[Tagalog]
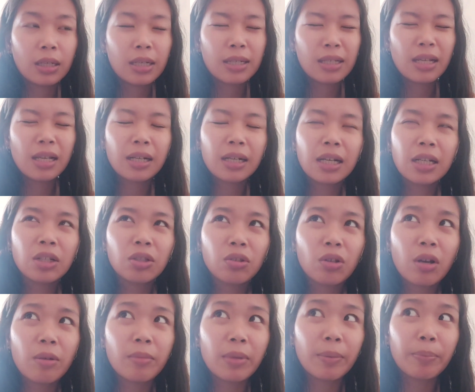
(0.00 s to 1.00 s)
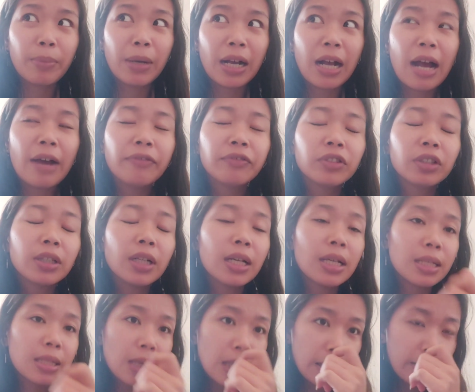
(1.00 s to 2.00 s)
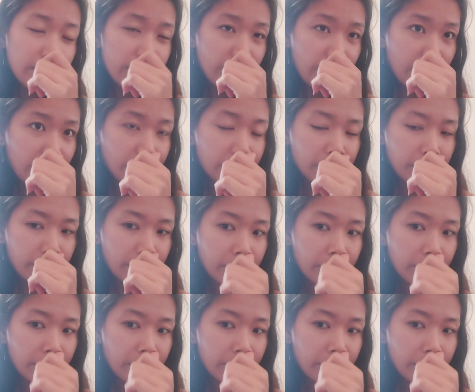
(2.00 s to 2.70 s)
kasi ang ganito kami, after ng isang event,